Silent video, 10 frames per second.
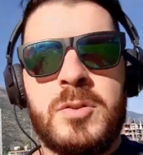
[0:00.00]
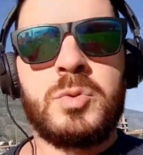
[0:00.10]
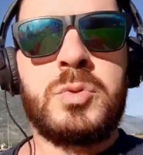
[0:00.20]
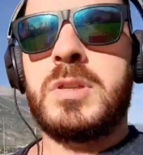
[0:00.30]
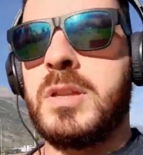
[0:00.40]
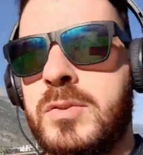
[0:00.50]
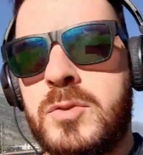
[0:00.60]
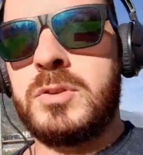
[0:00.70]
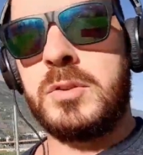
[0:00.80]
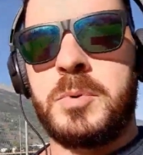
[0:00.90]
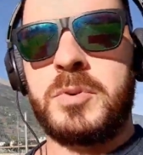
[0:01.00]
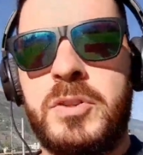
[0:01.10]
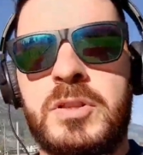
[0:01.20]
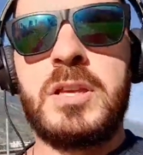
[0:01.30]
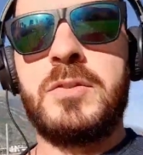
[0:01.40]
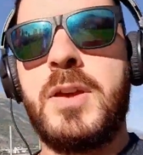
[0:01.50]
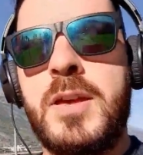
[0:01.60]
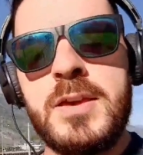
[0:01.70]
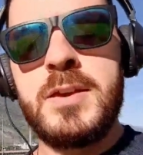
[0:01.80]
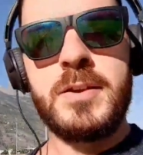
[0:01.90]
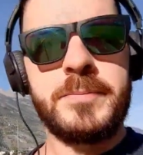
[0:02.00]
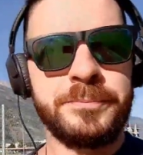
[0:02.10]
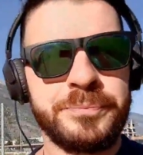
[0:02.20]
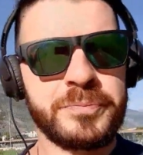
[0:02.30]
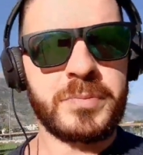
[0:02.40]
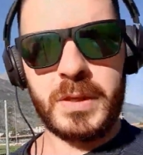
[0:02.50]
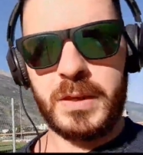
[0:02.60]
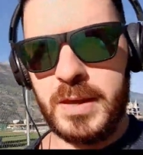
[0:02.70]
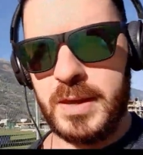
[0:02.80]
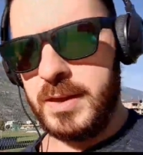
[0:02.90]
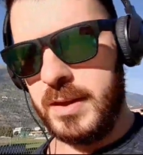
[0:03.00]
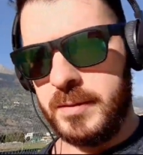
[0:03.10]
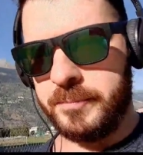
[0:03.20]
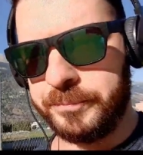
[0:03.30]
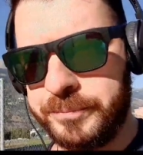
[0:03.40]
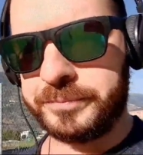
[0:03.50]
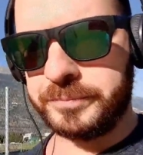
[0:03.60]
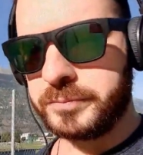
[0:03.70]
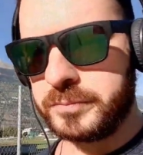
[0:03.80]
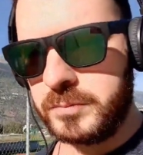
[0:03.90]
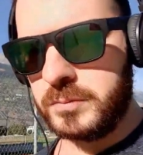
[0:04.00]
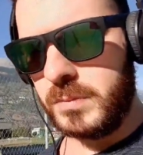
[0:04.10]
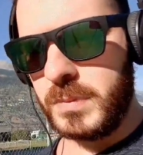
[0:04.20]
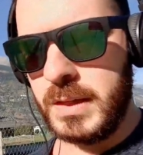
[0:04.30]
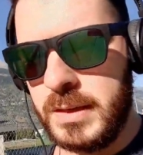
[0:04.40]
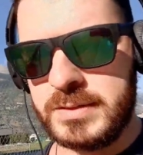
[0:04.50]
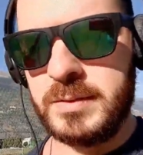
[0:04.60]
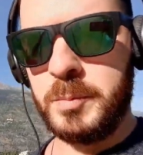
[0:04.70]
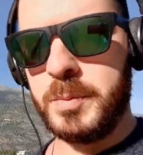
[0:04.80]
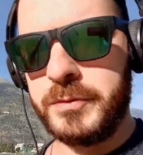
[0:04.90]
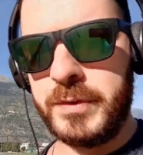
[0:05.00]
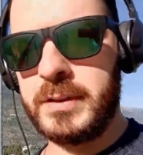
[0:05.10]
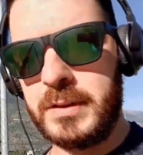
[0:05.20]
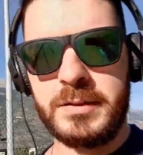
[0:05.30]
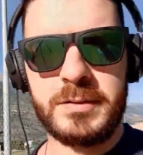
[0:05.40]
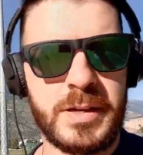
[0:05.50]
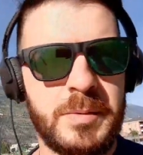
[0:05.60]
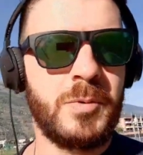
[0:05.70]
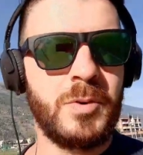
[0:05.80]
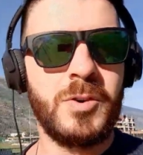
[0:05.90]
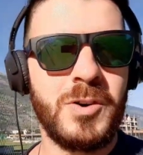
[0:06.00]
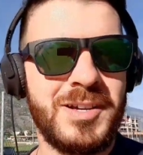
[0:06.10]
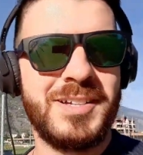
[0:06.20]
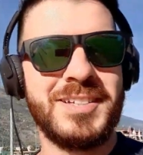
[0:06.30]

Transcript: tutti gli sconti positivi e, e siamo perfetti siamo